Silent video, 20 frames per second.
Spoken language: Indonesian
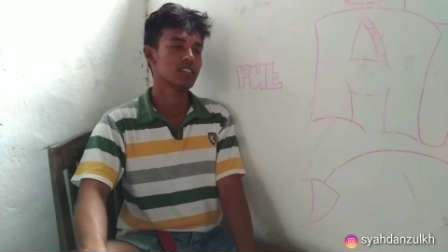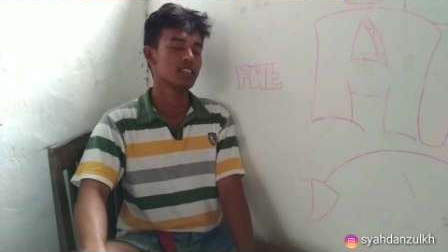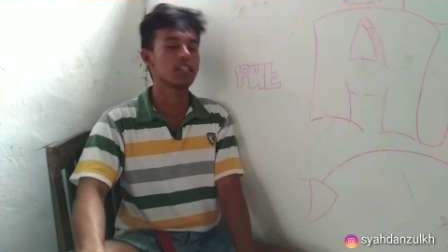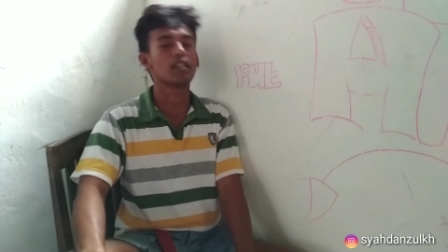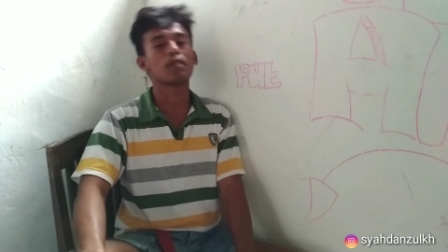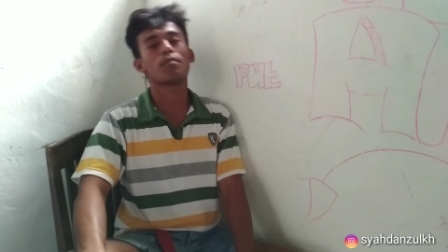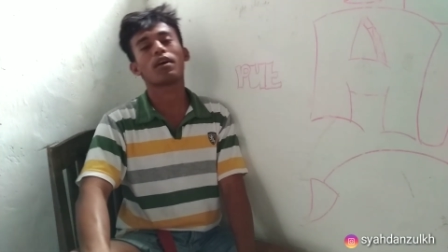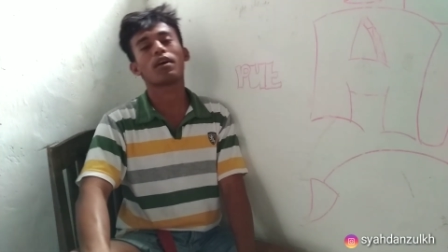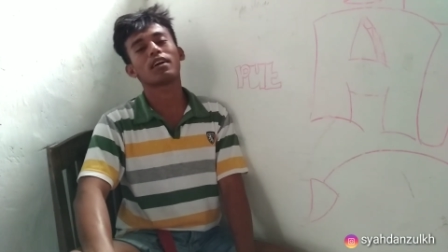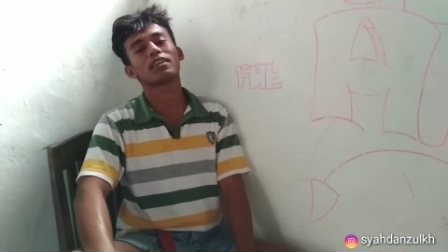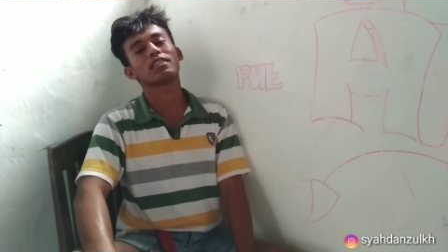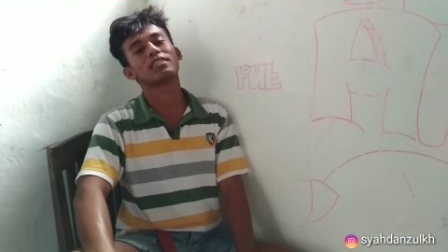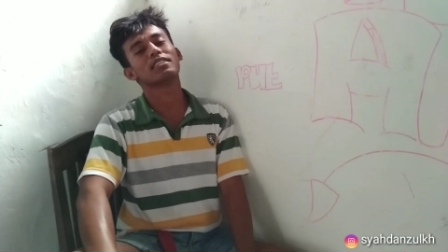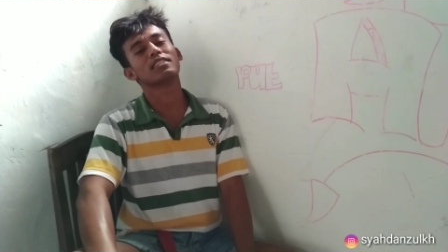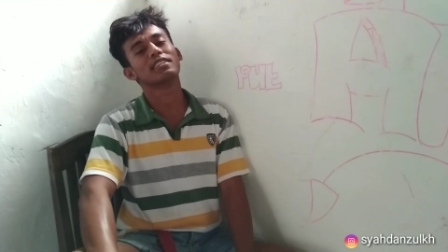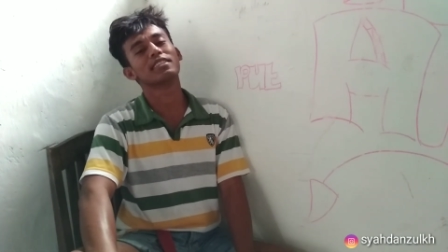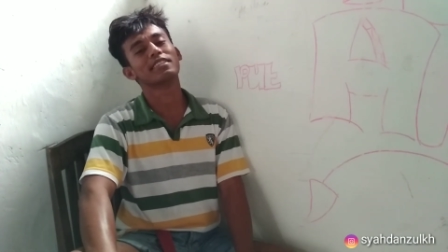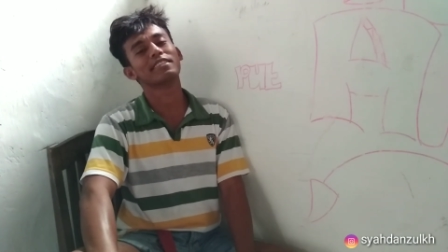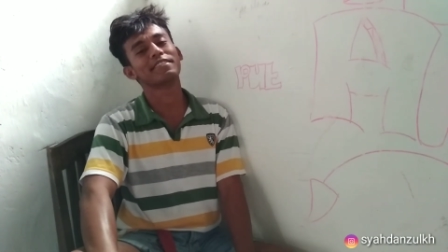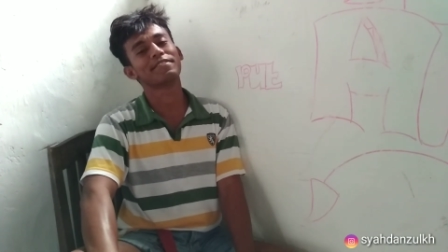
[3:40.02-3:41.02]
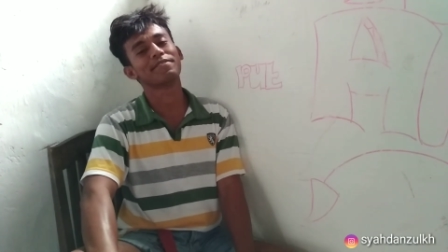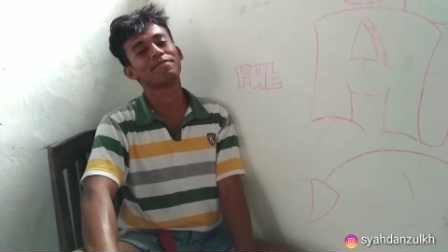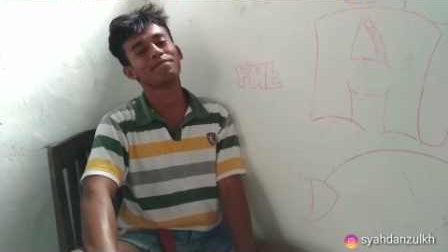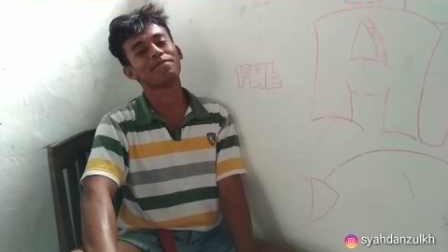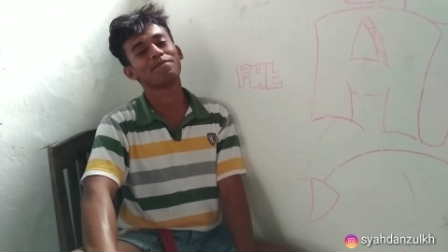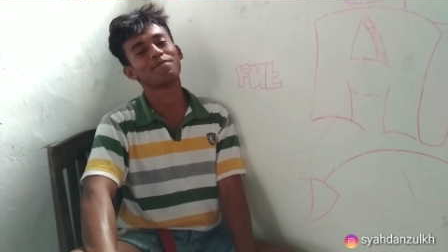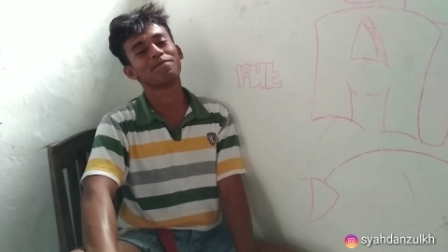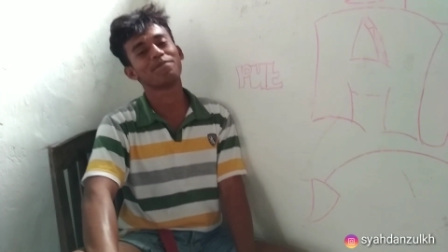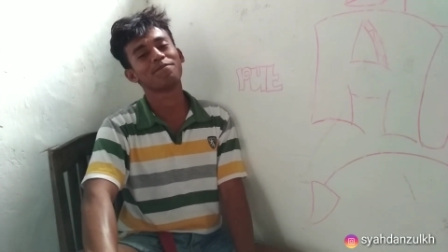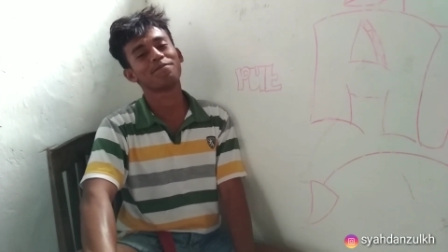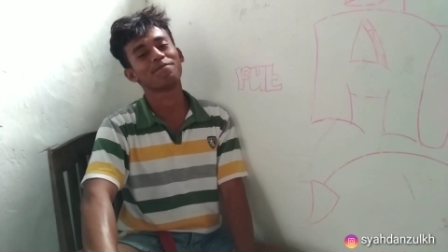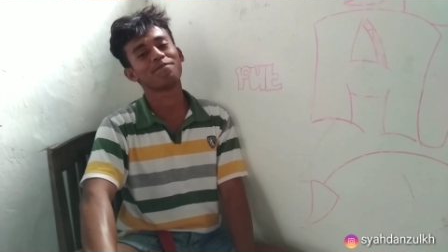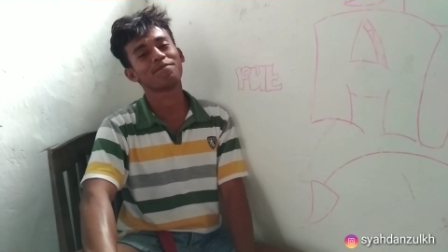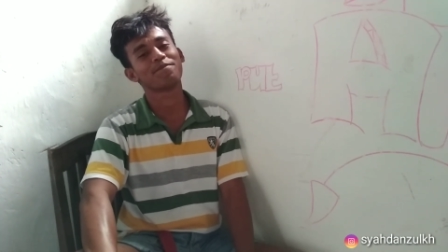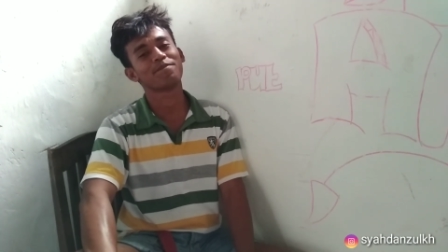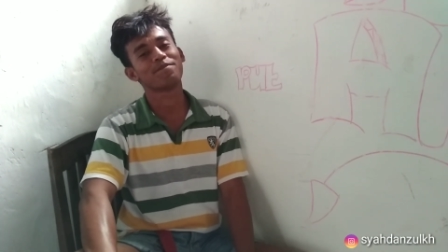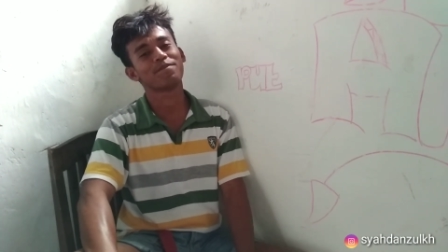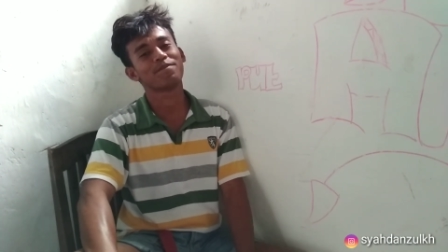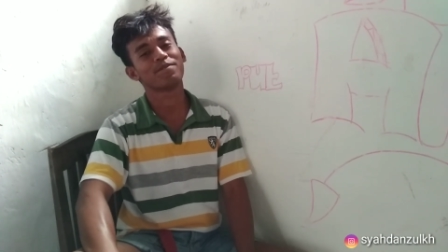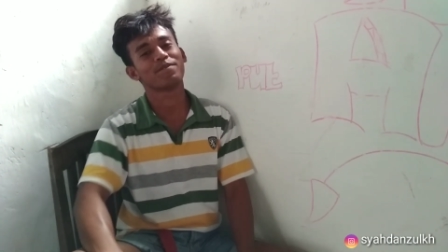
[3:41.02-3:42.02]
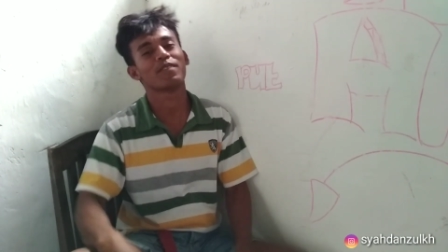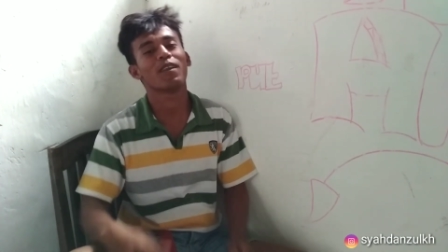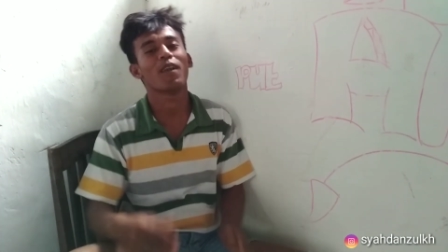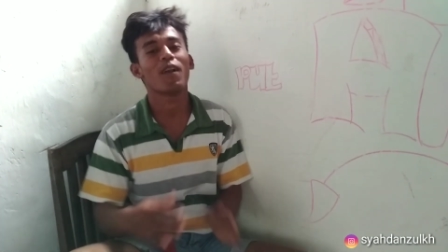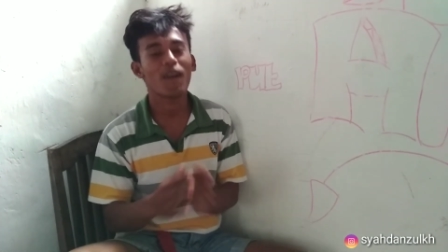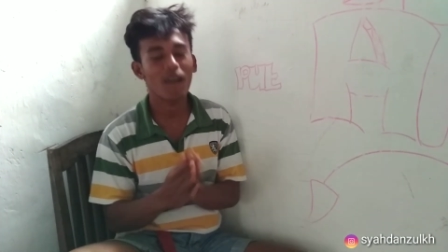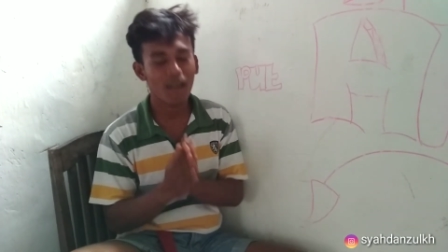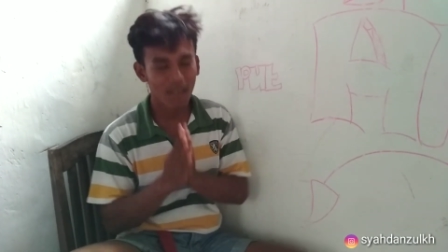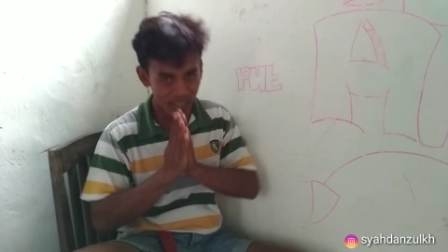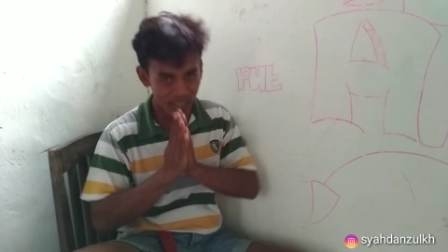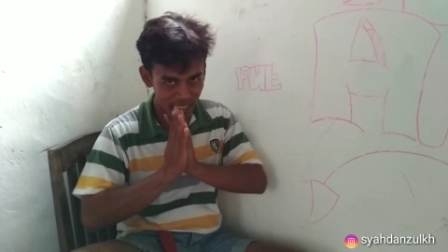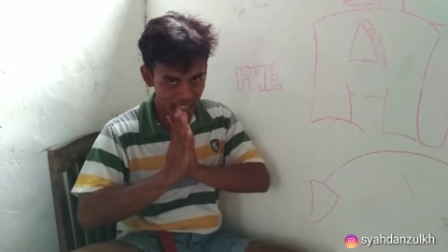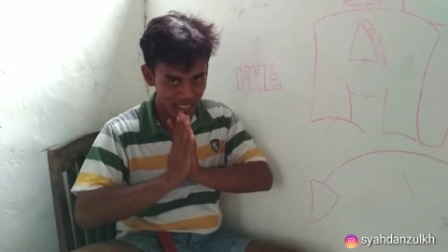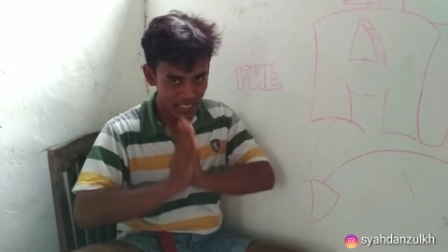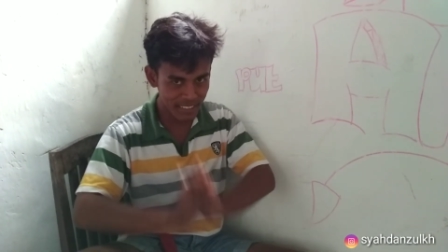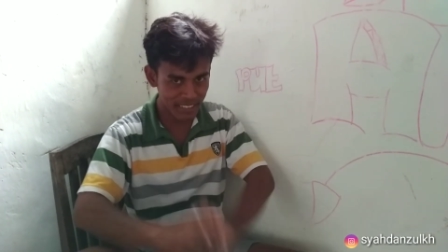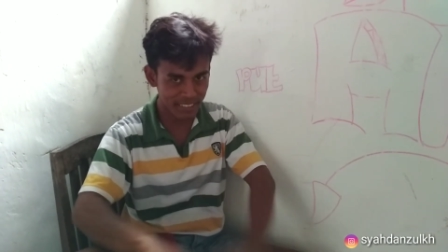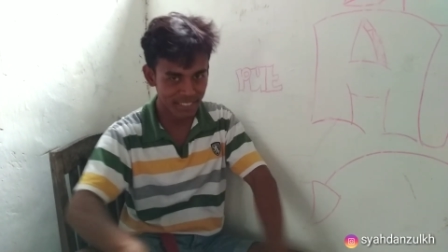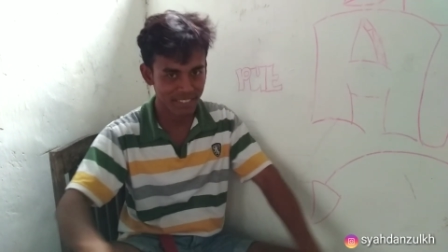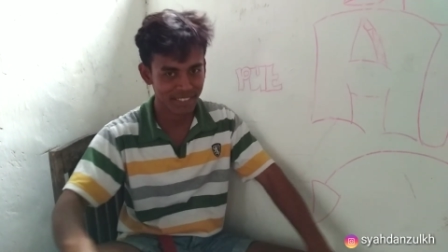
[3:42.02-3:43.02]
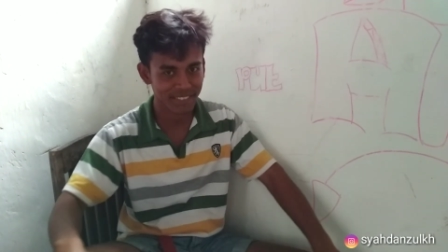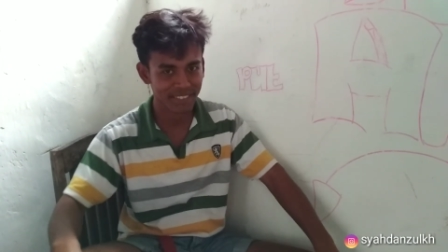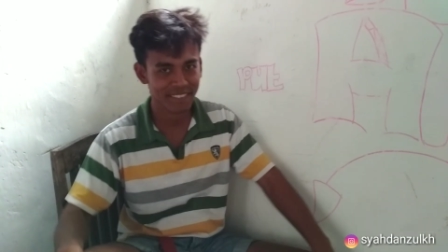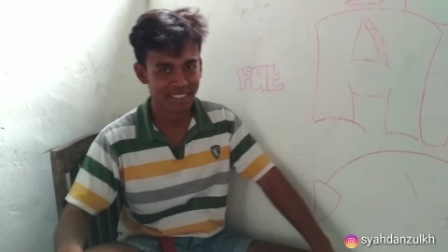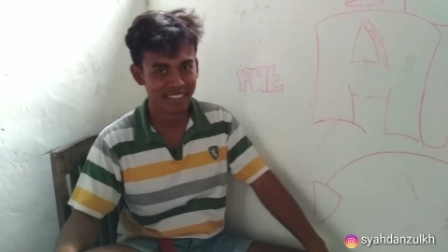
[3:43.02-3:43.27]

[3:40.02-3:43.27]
Terima kasih. Oke. Okay.